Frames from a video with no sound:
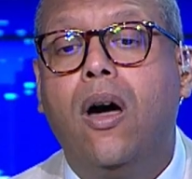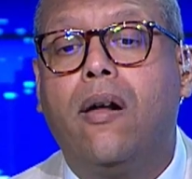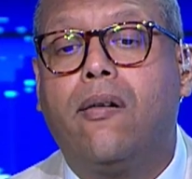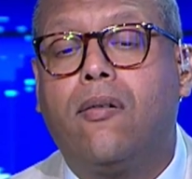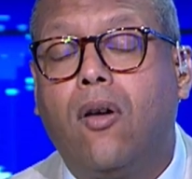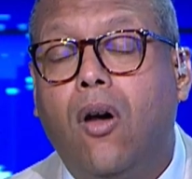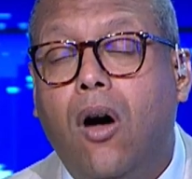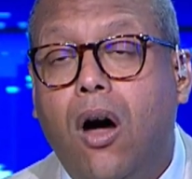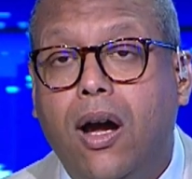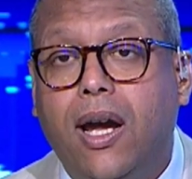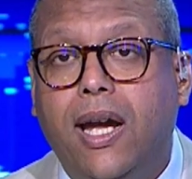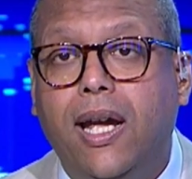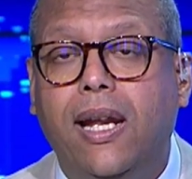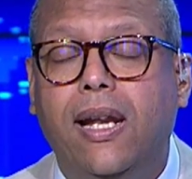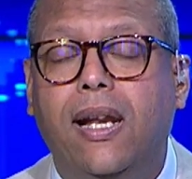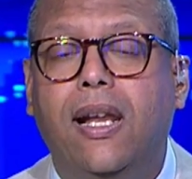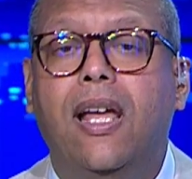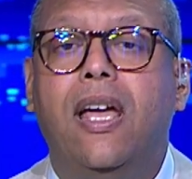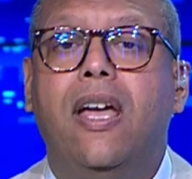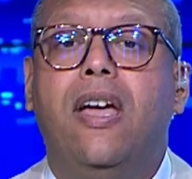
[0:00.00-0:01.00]

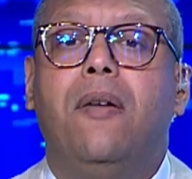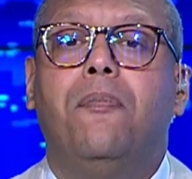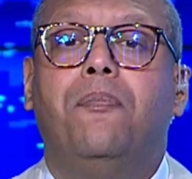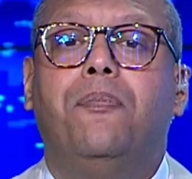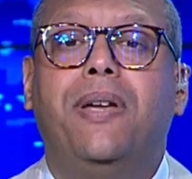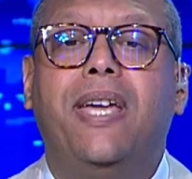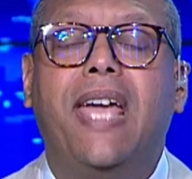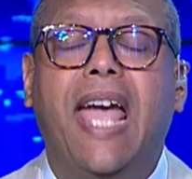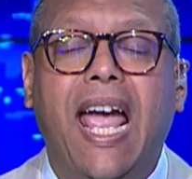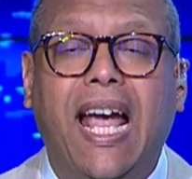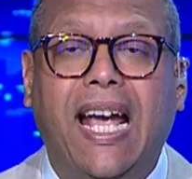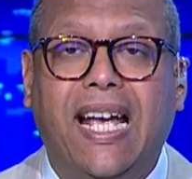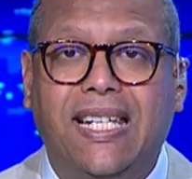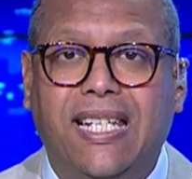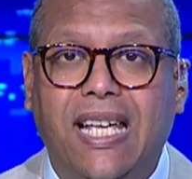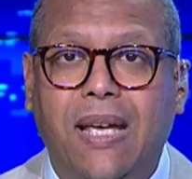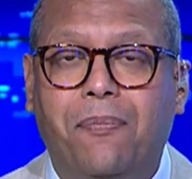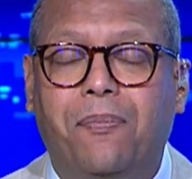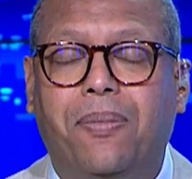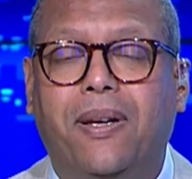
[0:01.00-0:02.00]
الراجل
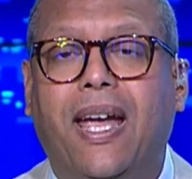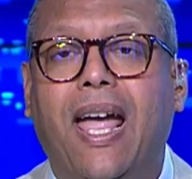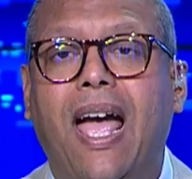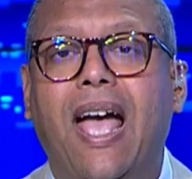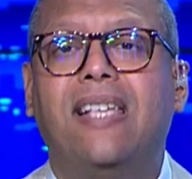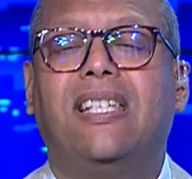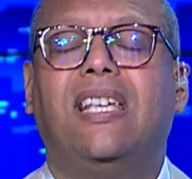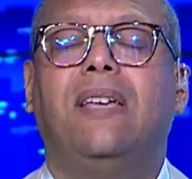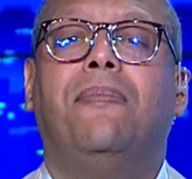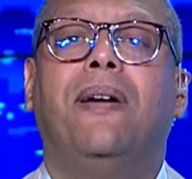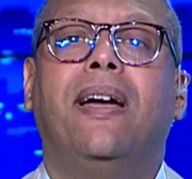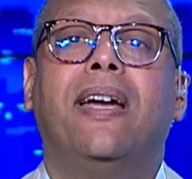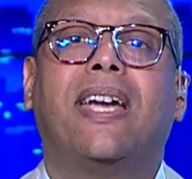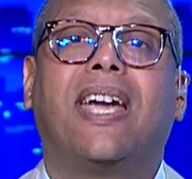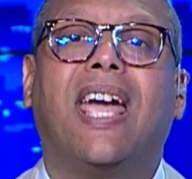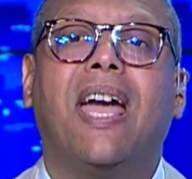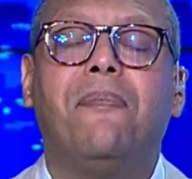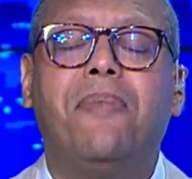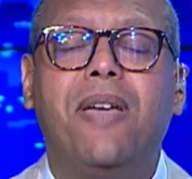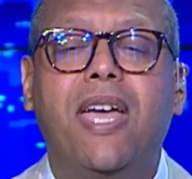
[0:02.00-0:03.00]
بيكذب كذبا
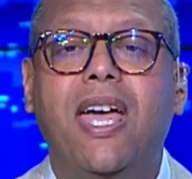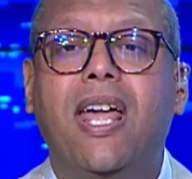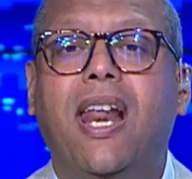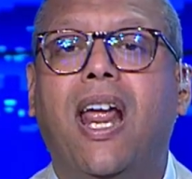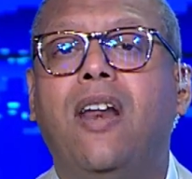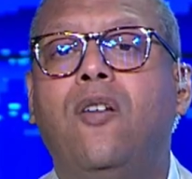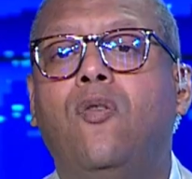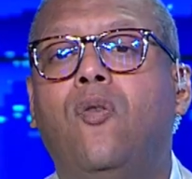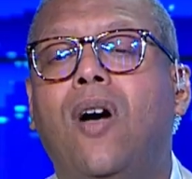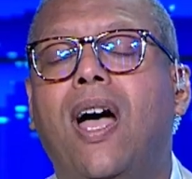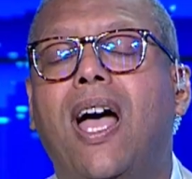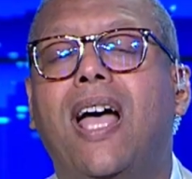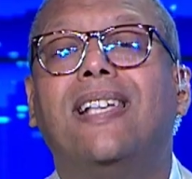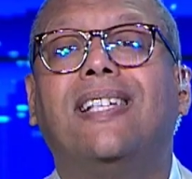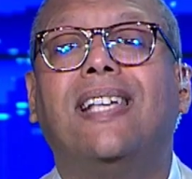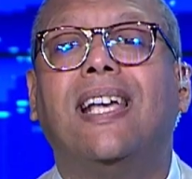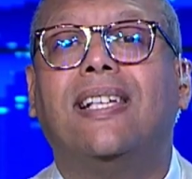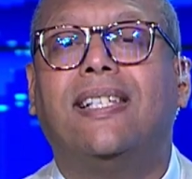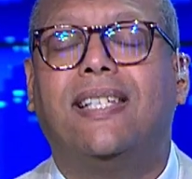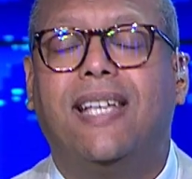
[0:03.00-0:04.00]
كبيرا
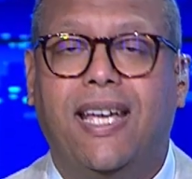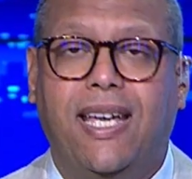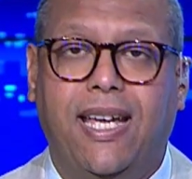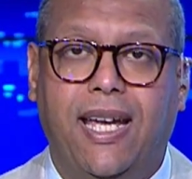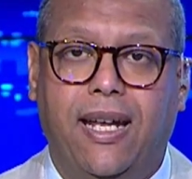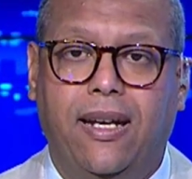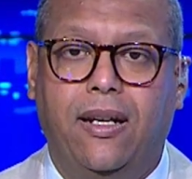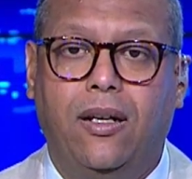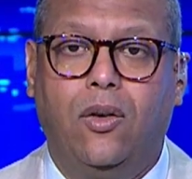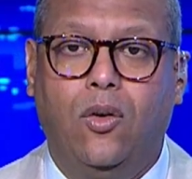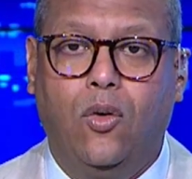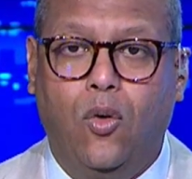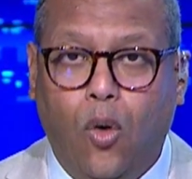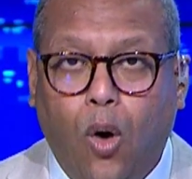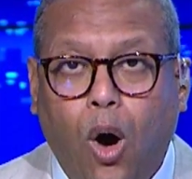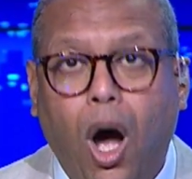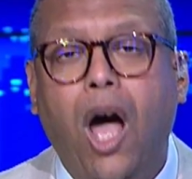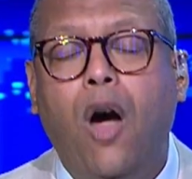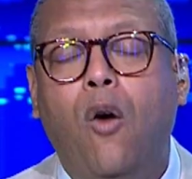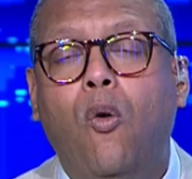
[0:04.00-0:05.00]
واساسيا
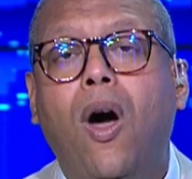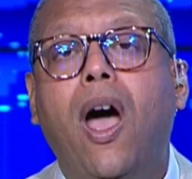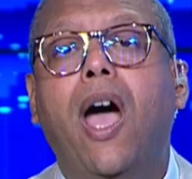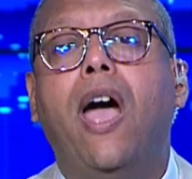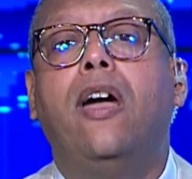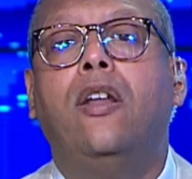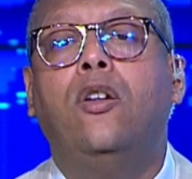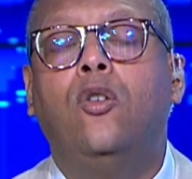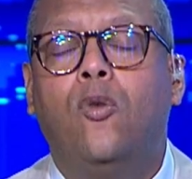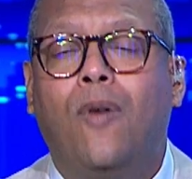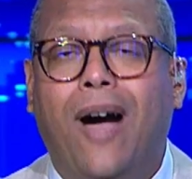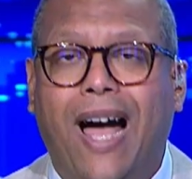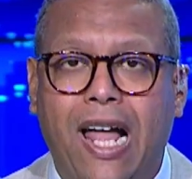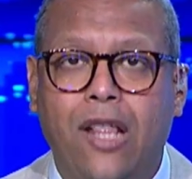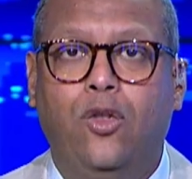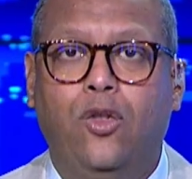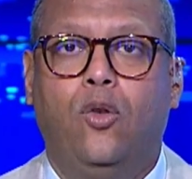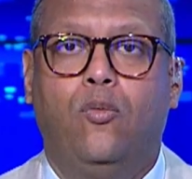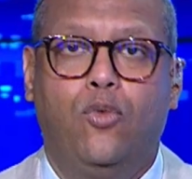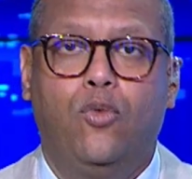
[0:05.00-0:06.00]
وهو انه
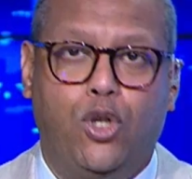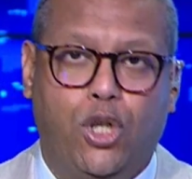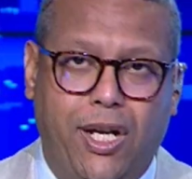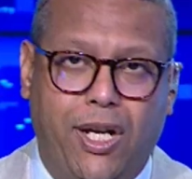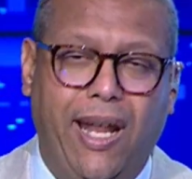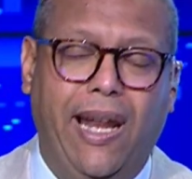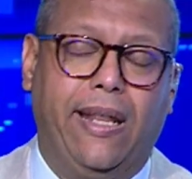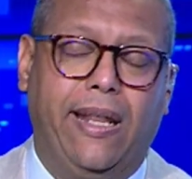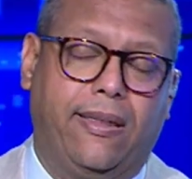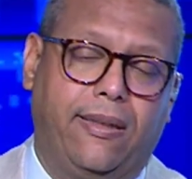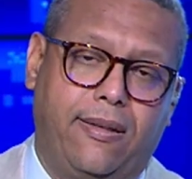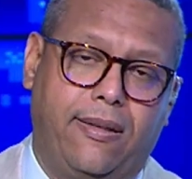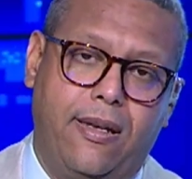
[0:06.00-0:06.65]
عنده مشكله